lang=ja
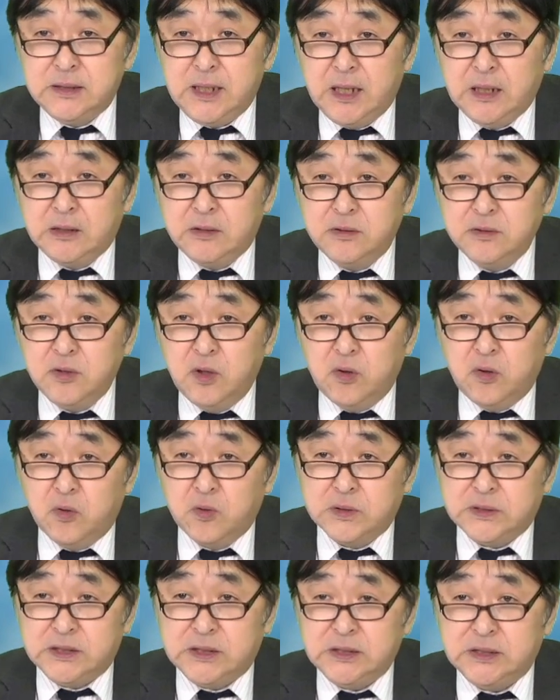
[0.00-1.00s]

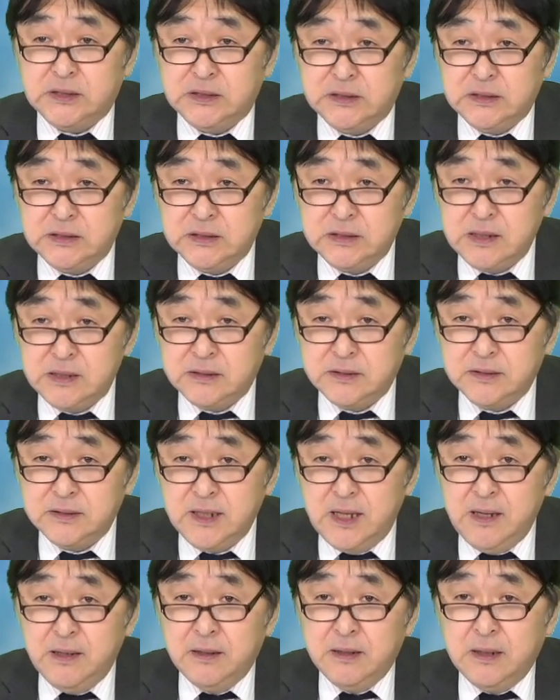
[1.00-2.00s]
テクノロジーです
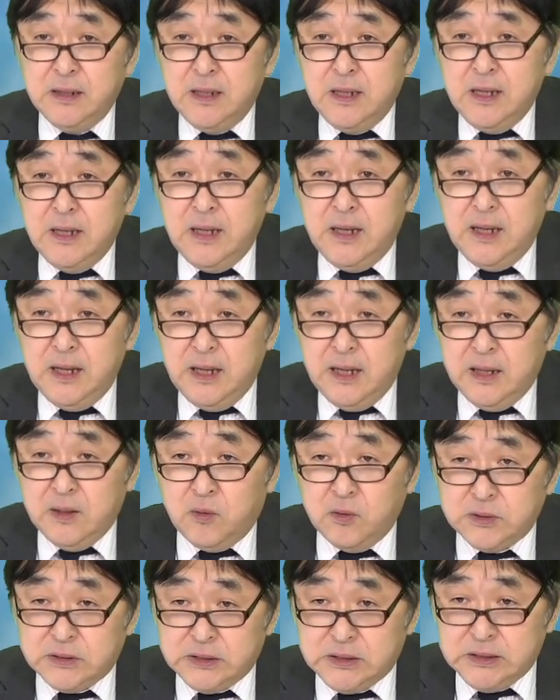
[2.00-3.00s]
ね、えー、
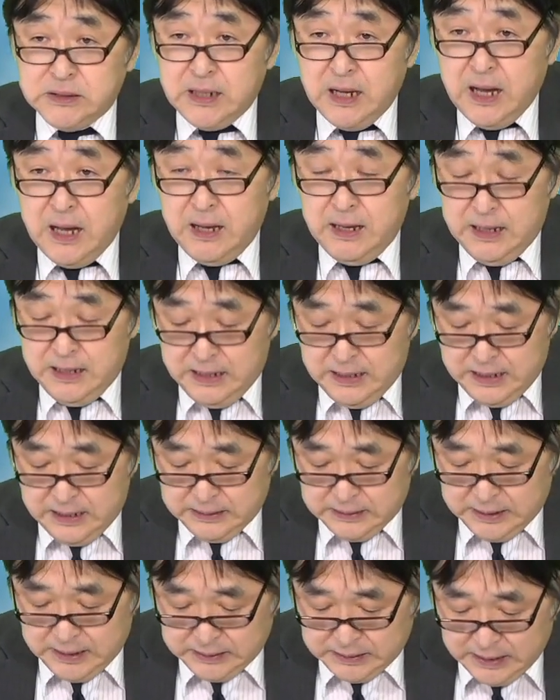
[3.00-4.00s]
こちら、
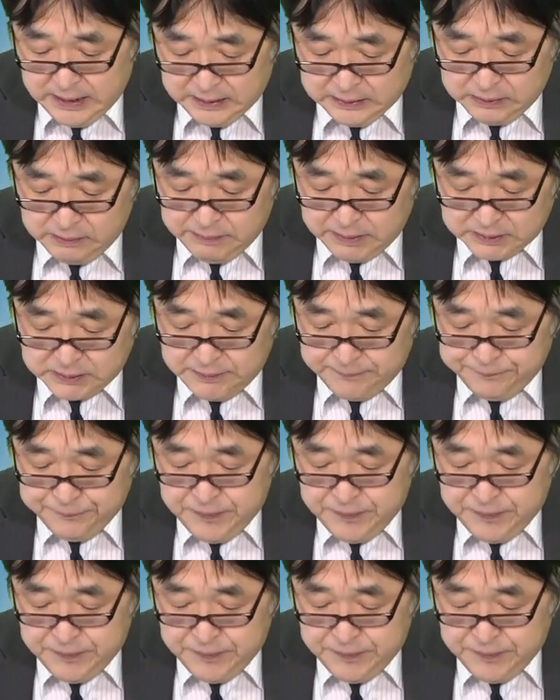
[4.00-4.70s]
えー、であります。